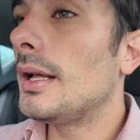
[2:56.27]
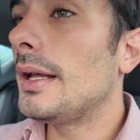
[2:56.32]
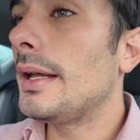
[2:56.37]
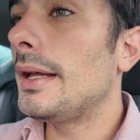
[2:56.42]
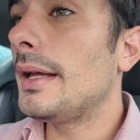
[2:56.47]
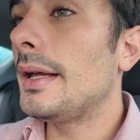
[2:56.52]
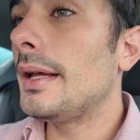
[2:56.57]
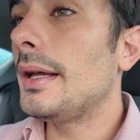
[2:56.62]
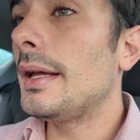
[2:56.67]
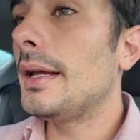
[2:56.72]

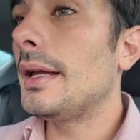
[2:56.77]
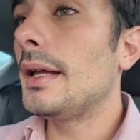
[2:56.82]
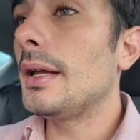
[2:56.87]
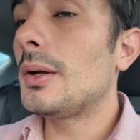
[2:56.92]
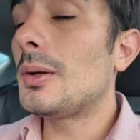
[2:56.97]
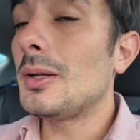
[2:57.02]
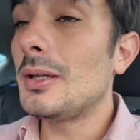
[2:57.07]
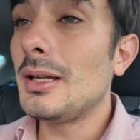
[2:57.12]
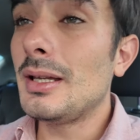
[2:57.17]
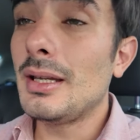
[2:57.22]

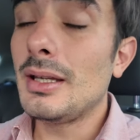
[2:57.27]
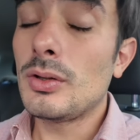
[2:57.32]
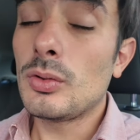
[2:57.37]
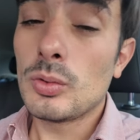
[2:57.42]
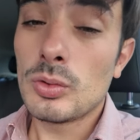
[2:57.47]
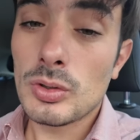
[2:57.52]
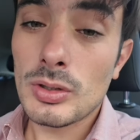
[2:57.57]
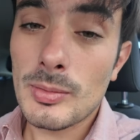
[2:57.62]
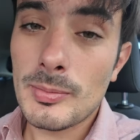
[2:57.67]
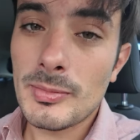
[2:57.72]
E quindi
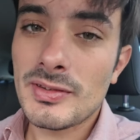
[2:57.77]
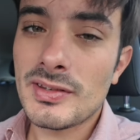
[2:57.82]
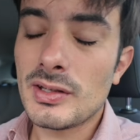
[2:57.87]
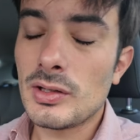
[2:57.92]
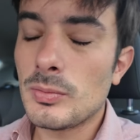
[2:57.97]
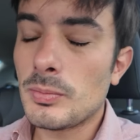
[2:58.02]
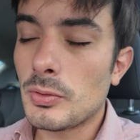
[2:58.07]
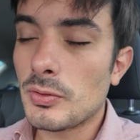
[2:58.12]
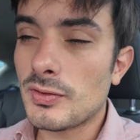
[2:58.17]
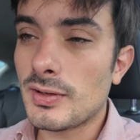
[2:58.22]
tuttora mi
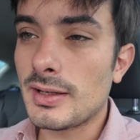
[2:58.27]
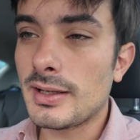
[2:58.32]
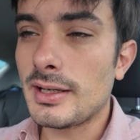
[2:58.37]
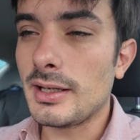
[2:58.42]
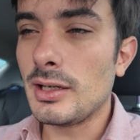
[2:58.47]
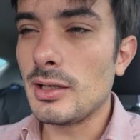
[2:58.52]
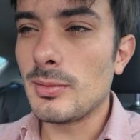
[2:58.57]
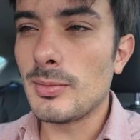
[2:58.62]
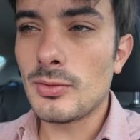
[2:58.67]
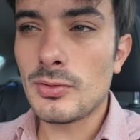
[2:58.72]
sento un po'
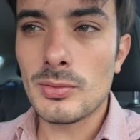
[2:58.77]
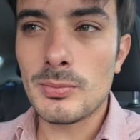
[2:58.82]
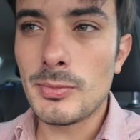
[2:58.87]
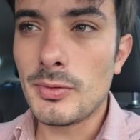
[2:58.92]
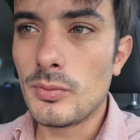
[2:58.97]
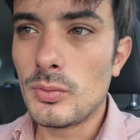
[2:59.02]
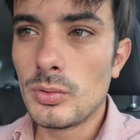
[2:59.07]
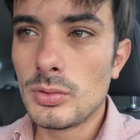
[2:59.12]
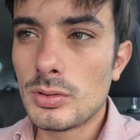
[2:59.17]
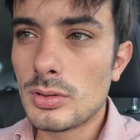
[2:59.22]
stanchino, mi sono
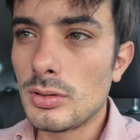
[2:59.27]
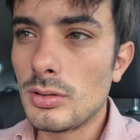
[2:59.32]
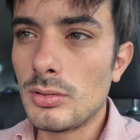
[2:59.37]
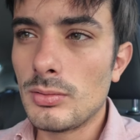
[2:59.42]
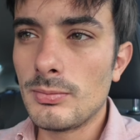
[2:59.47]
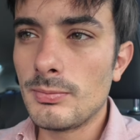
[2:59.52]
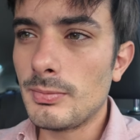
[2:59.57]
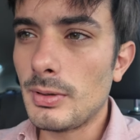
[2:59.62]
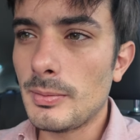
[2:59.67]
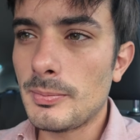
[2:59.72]
bevuto
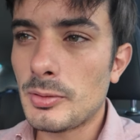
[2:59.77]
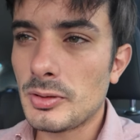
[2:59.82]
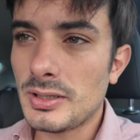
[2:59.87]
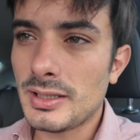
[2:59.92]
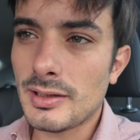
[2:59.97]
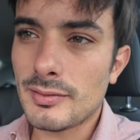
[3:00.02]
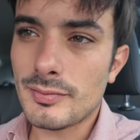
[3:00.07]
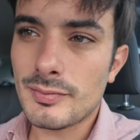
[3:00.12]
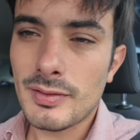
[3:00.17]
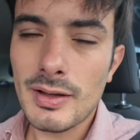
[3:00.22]
un bel po' di
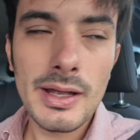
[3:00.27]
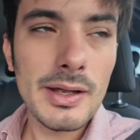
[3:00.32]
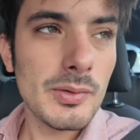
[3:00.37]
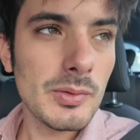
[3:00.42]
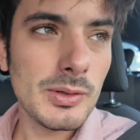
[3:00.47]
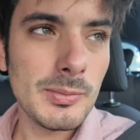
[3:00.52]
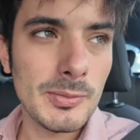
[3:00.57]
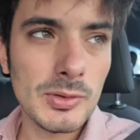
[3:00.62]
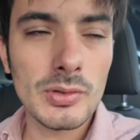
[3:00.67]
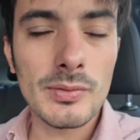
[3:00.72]
caffè,
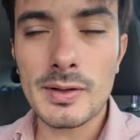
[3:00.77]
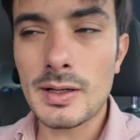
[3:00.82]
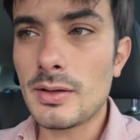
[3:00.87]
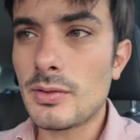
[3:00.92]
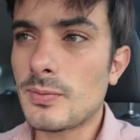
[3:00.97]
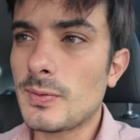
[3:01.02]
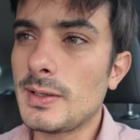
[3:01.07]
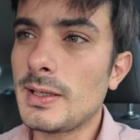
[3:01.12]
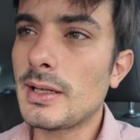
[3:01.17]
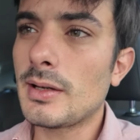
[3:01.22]
quindi mi dovrei
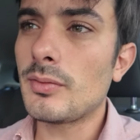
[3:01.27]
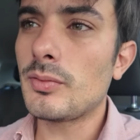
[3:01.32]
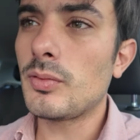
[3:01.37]
svegliare